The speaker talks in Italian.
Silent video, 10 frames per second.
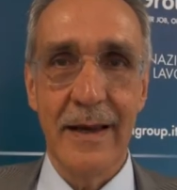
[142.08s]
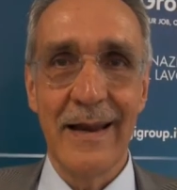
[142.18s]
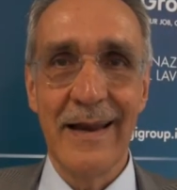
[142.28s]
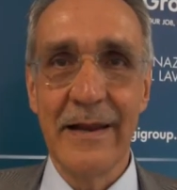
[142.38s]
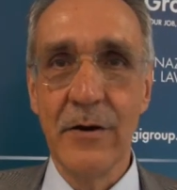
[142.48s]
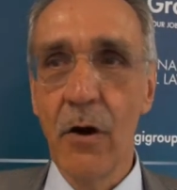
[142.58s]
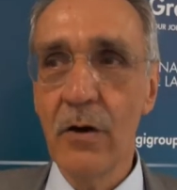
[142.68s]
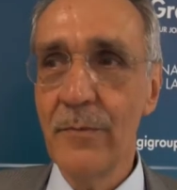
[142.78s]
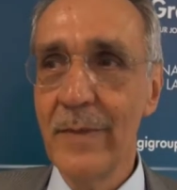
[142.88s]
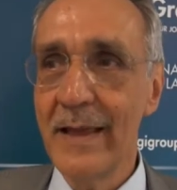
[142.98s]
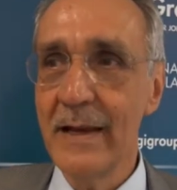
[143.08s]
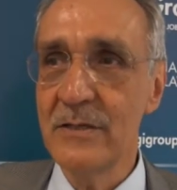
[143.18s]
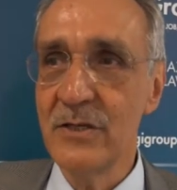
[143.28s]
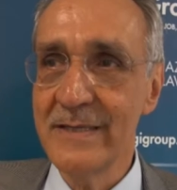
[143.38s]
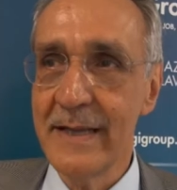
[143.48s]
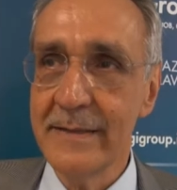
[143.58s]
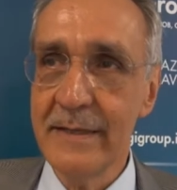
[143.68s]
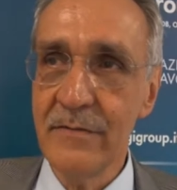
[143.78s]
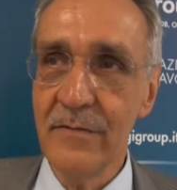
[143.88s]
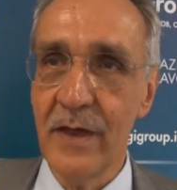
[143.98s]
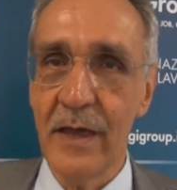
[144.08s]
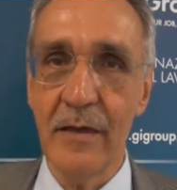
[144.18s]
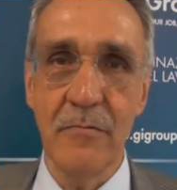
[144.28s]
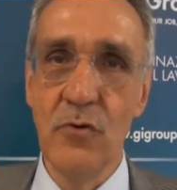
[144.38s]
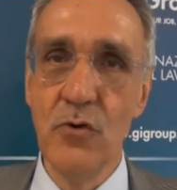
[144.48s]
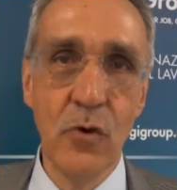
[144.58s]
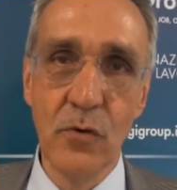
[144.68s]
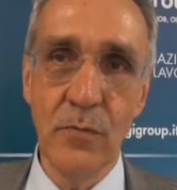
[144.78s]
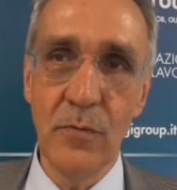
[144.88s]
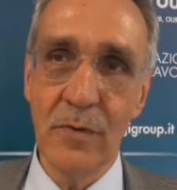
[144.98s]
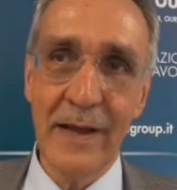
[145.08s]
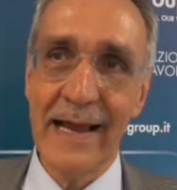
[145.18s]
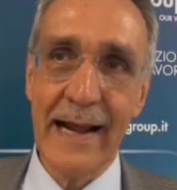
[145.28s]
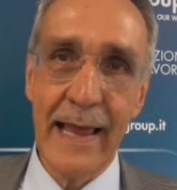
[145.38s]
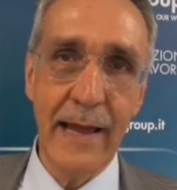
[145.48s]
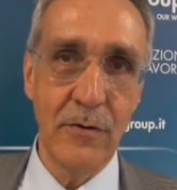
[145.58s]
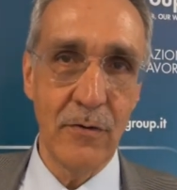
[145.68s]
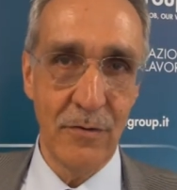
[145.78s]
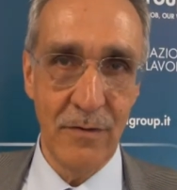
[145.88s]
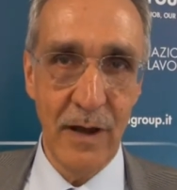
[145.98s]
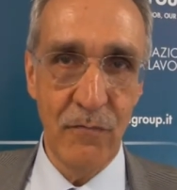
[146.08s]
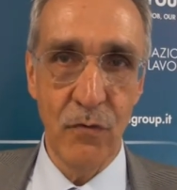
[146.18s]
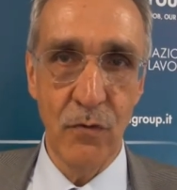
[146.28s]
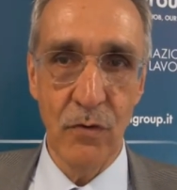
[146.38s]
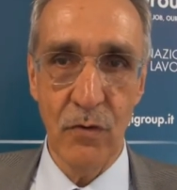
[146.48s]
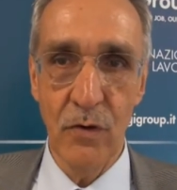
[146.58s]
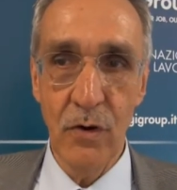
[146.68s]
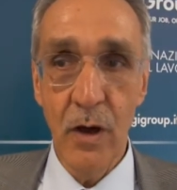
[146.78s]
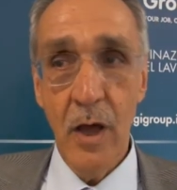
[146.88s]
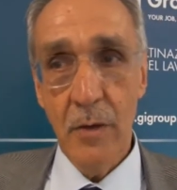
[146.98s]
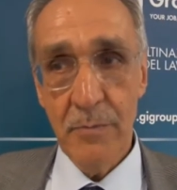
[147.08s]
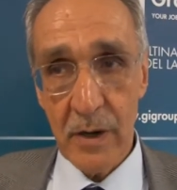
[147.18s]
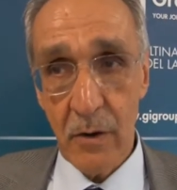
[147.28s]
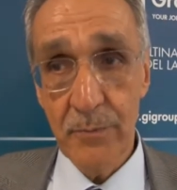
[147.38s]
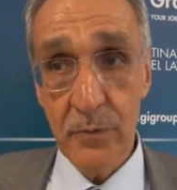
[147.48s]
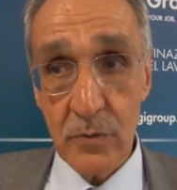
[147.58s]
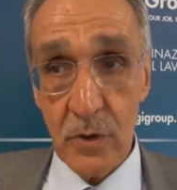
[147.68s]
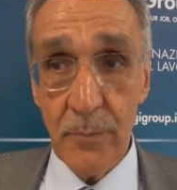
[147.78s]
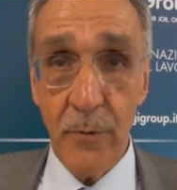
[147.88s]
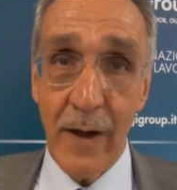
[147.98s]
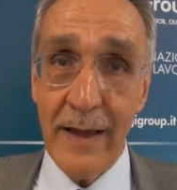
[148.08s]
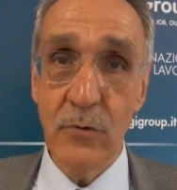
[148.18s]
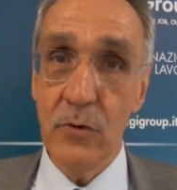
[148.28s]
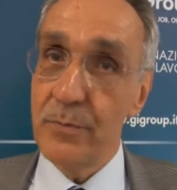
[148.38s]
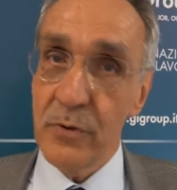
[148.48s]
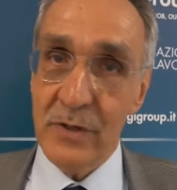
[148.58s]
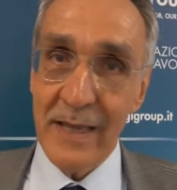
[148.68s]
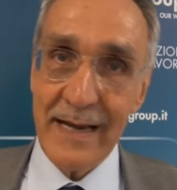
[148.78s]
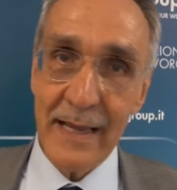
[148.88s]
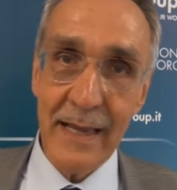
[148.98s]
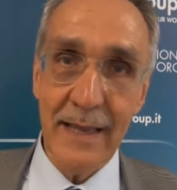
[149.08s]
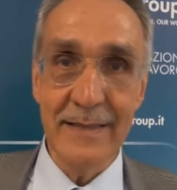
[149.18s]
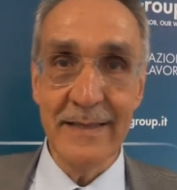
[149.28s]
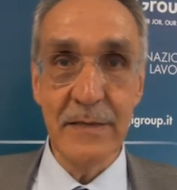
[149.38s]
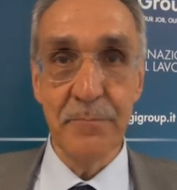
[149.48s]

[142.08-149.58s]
le norme legislative non creano lavoro, però purtroppo hanno il potere di